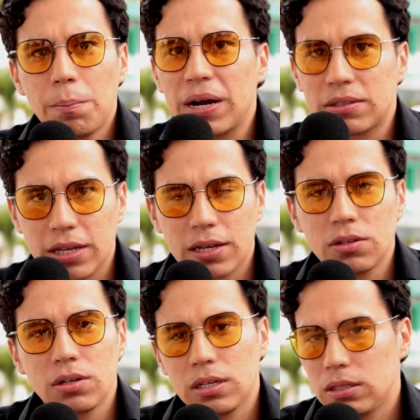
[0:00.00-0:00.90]

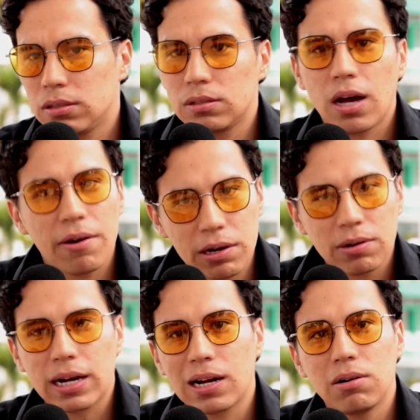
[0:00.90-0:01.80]
compartiendo y había
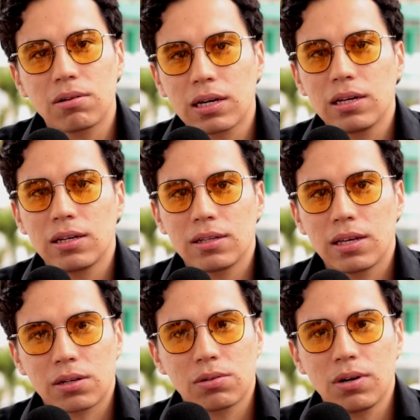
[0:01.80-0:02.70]
un karaoke de,
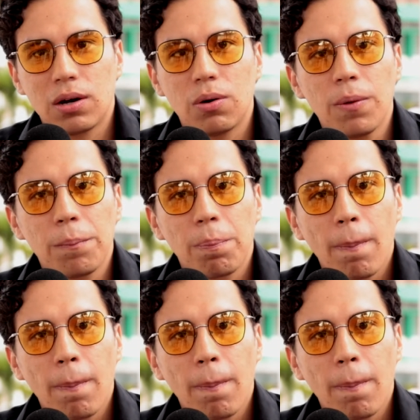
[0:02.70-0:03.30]
de Héctor Lavoe